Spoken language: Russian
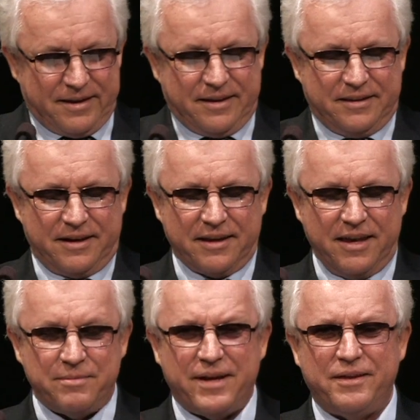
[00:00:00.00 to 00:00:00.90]

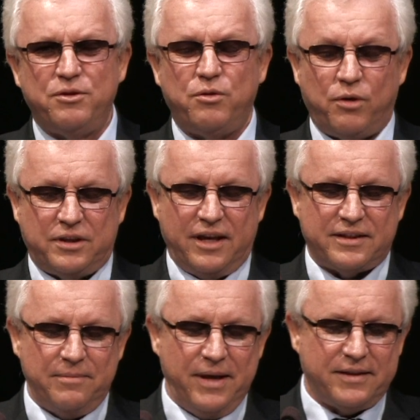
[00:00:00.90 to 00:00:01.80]
Дорогие мои, ну вот я
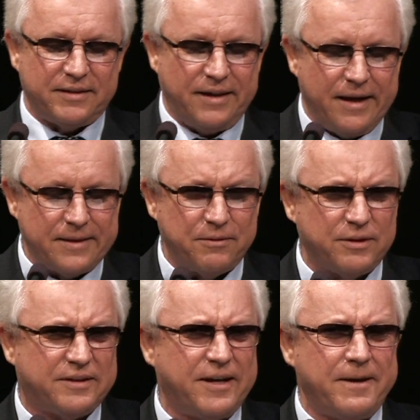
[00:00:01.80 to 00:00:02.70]
заметил, знаете, вот
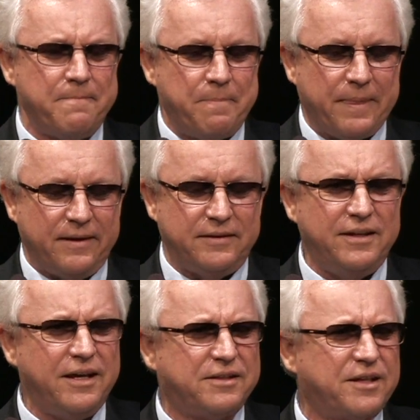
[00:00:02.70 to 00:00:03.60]
за
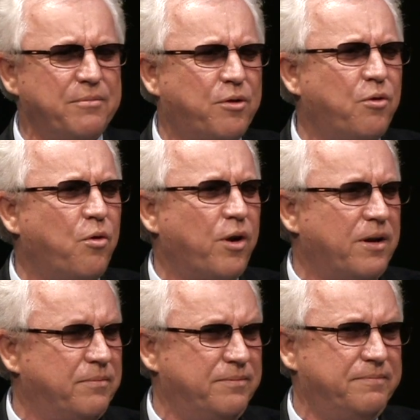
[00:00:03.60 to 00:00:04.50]
детским
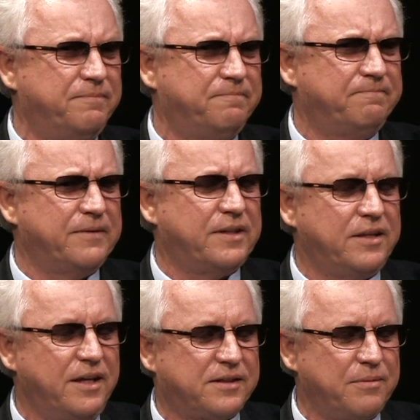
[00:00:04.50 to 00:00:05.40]
хором, за
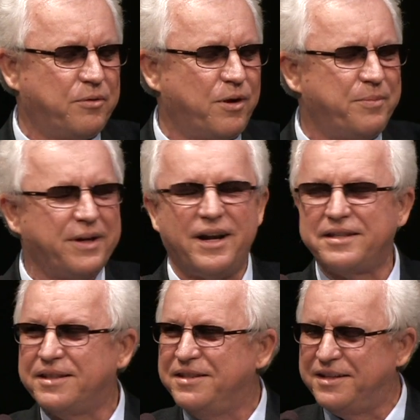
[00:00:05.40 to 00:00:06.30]
детским хором,
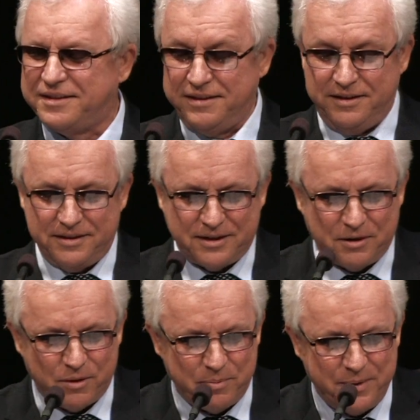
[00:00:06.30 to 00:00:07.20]
прекрасно дет, детский
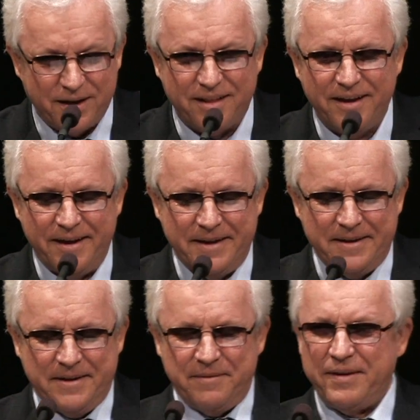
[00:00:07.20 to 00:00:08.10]
хор пел,
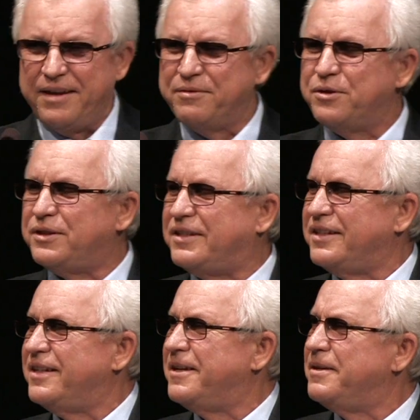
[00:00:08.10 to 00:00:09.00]
и вот
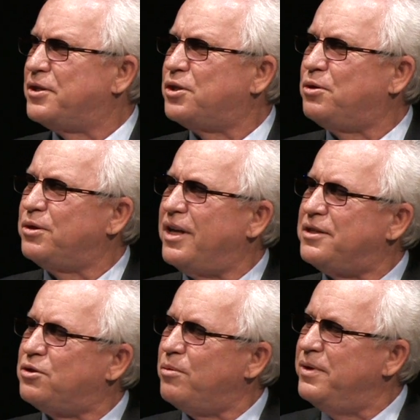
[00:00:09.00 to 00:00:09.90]
э, что-то
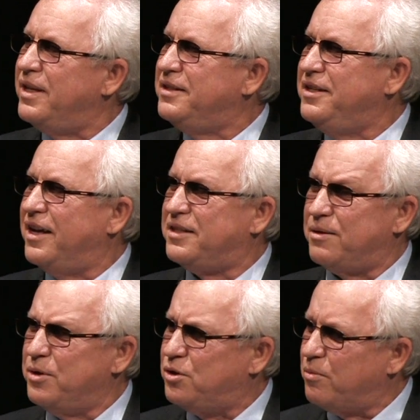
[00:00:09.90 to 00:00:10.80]
особенно детям
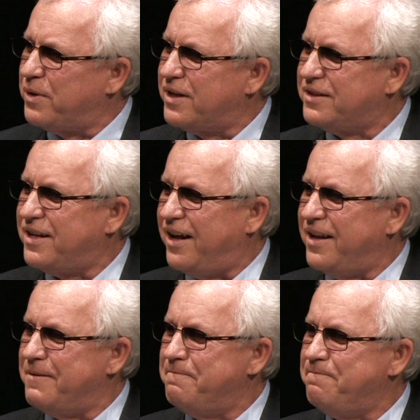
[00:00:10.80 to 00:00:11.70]
еще
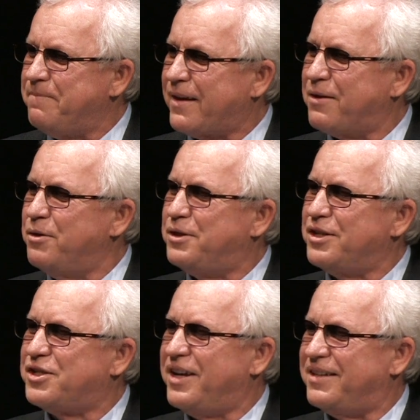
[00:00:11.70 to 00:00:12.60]
показали, какой-то
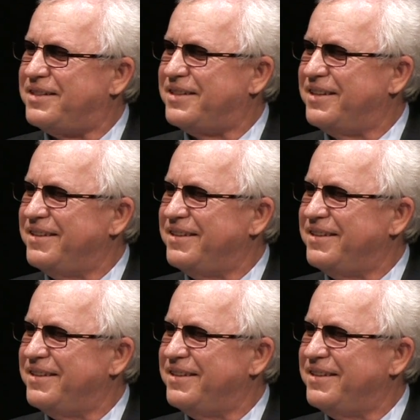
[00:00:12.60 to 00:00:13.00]
жест –